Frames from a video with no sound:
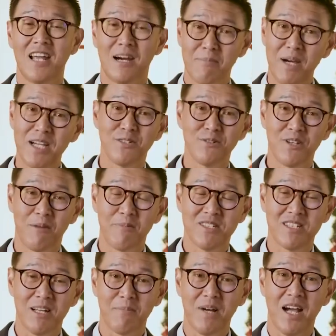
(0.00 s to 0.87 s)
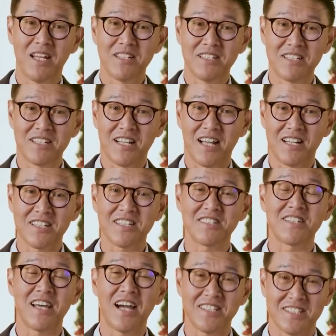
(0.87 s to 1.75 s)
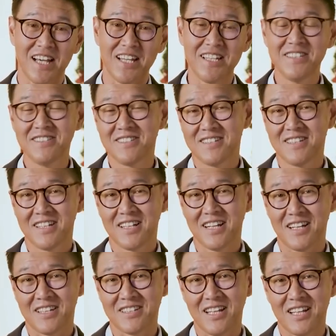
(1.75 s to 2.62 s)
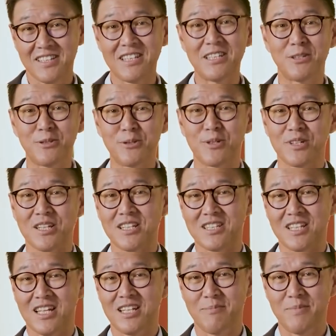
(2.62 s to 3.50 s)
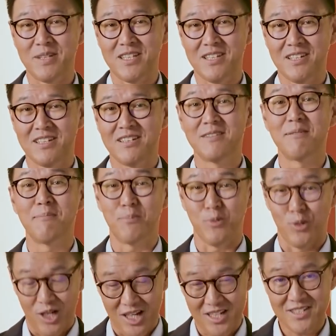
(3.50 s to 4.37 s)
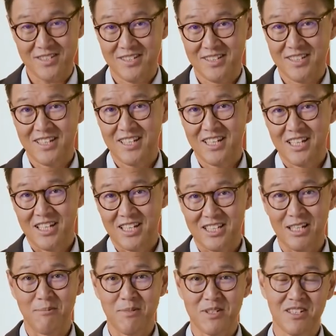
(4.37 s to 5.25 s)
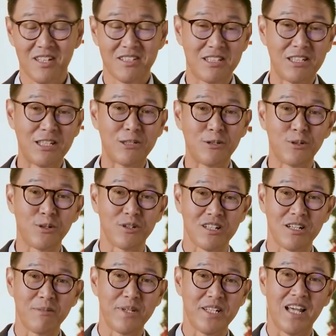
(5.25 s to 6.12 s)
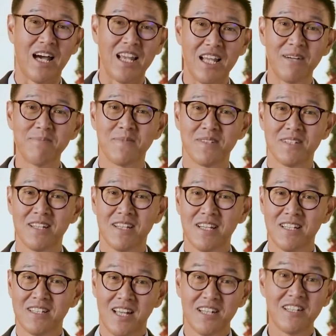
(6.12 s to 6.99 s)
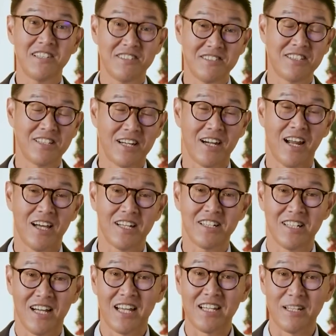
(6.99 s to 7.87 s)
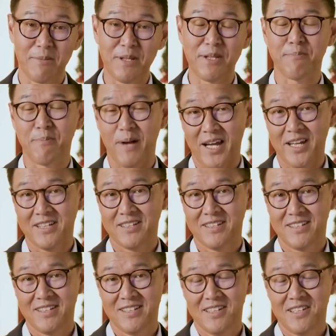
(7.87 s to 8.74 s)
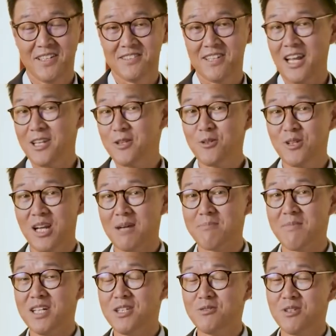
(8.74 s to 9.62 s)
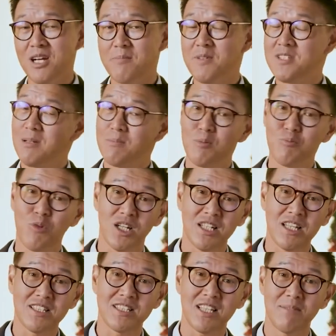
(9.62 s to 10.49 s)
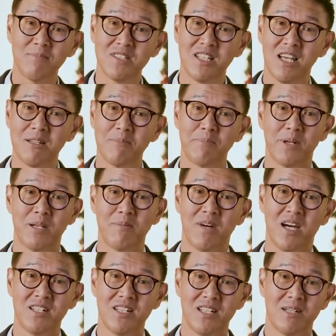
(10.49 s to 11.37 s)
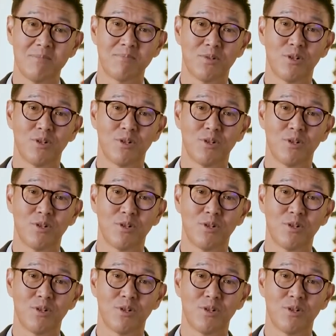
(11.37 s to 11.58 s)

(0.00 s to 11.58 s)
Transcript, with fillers: damai juga bisa menghadirkan kesehatan karena tidur kita lebih pulas, kita bisa tidur lebih dalam dan istirahat dengan lebih baik. Selain itu damai juga bisa membuat kita menjadi pribadi